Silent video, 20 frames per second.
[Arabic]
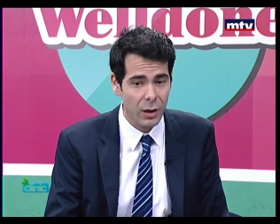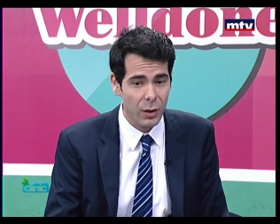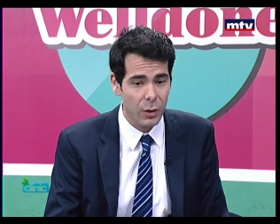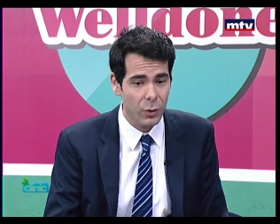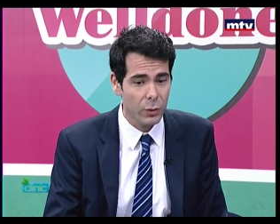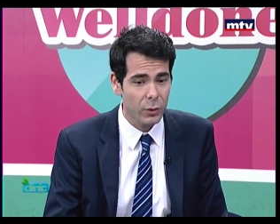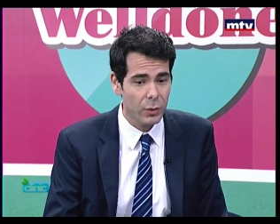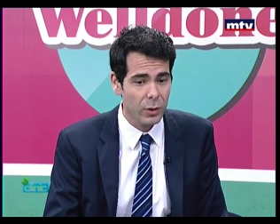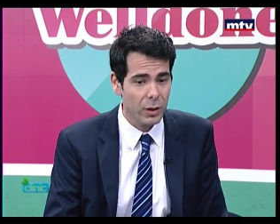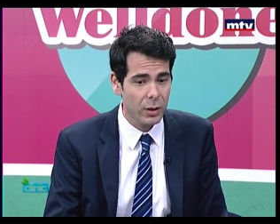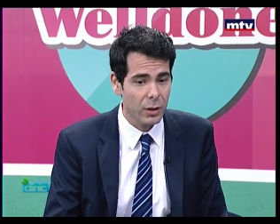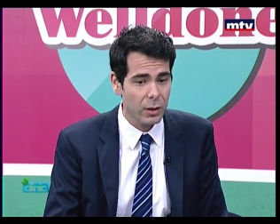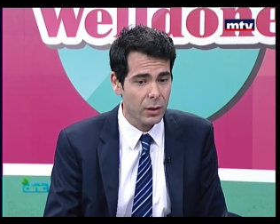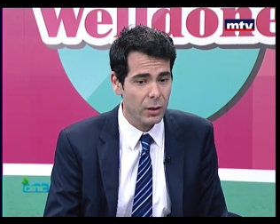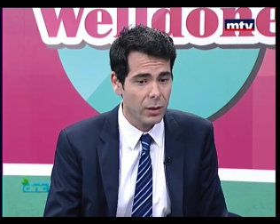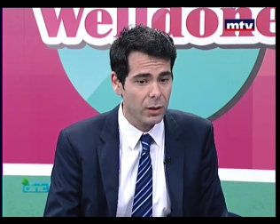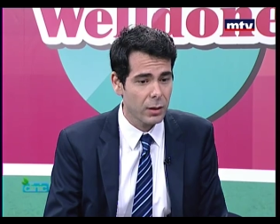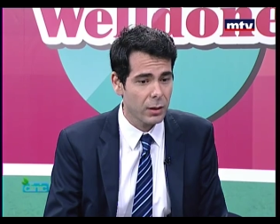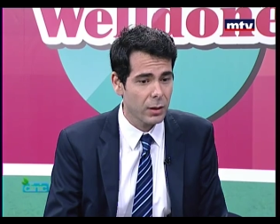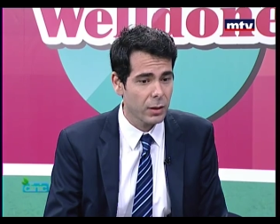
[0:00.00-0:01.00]
او
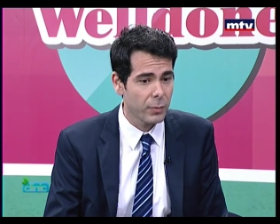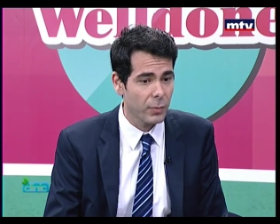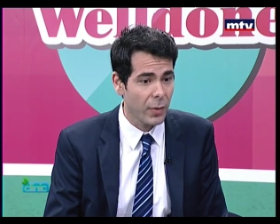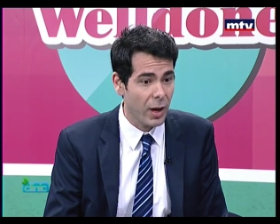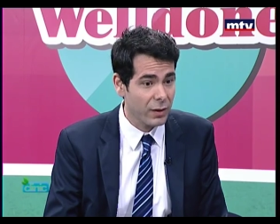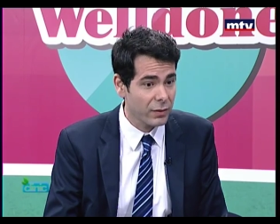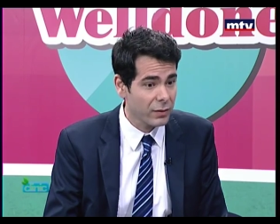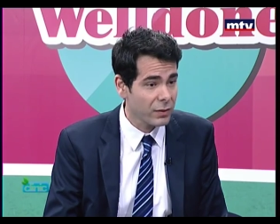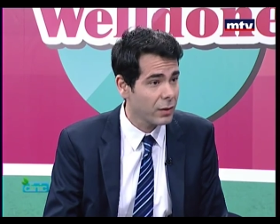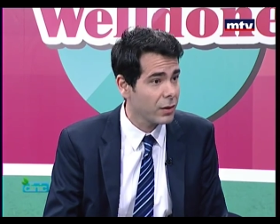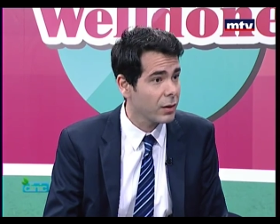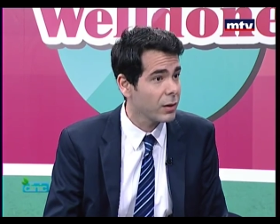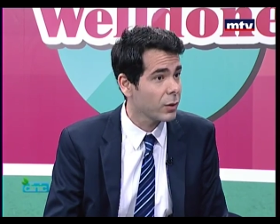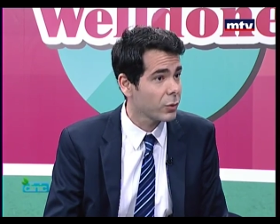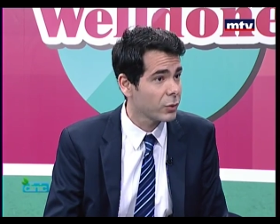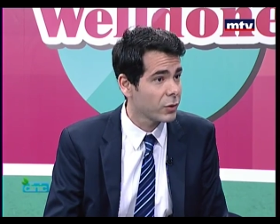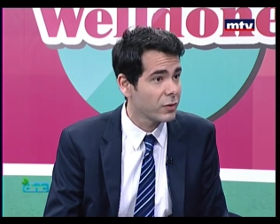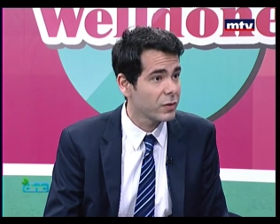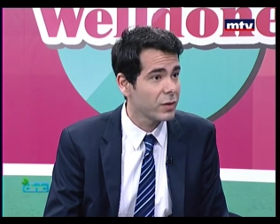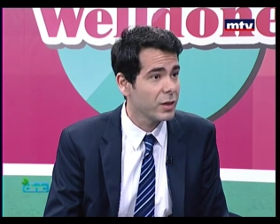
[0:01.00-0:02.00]
آه, آه، بحصه
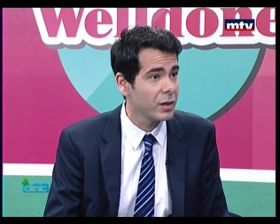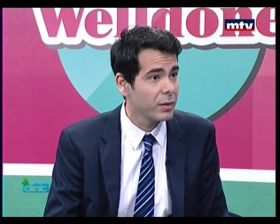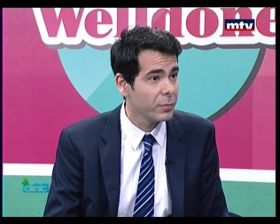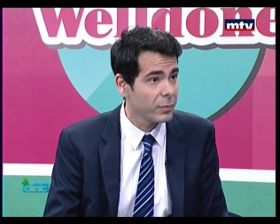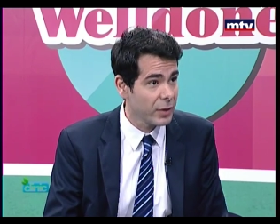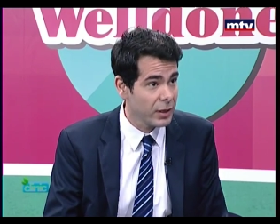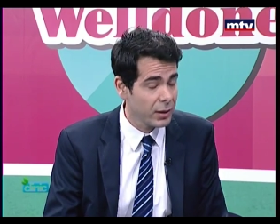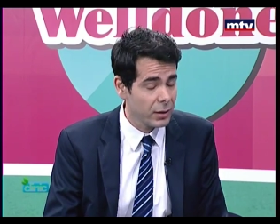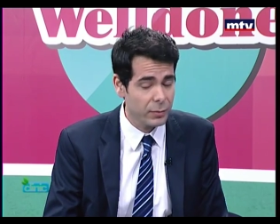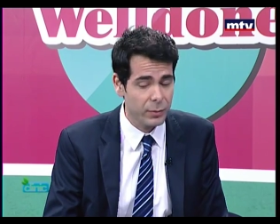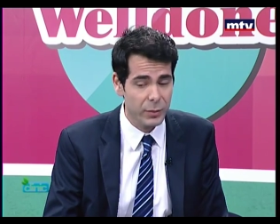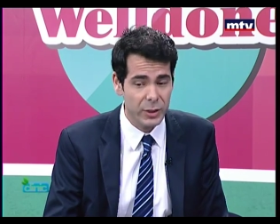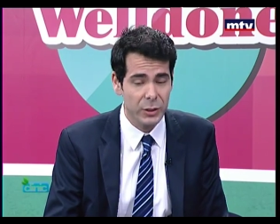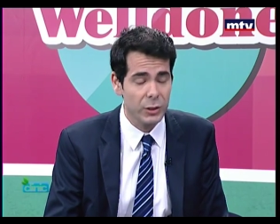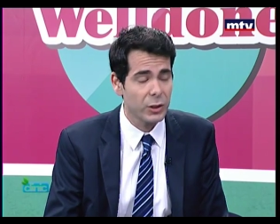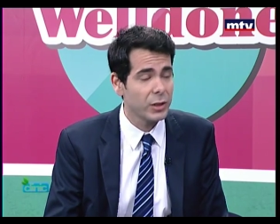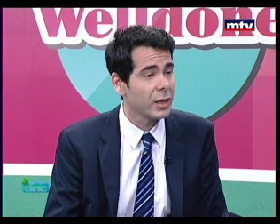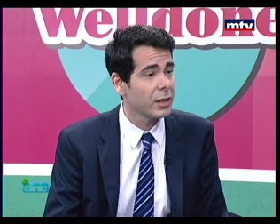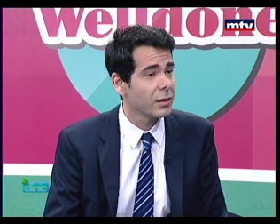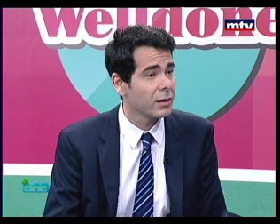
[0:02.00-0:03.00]
او تسكير
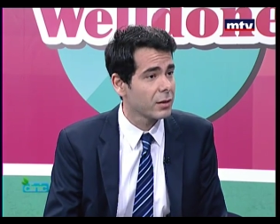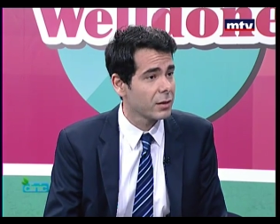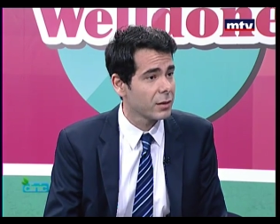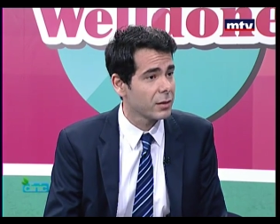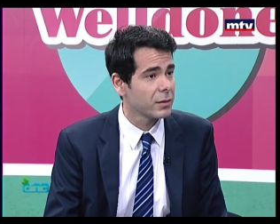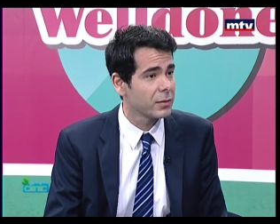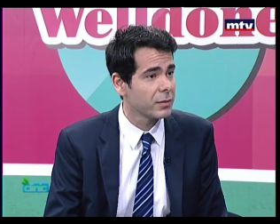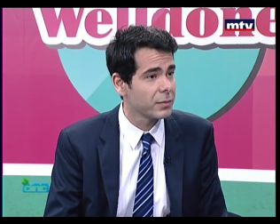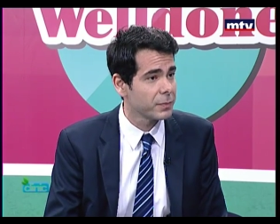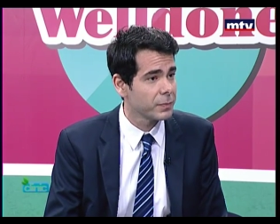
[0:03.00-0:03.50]
بشريان الراس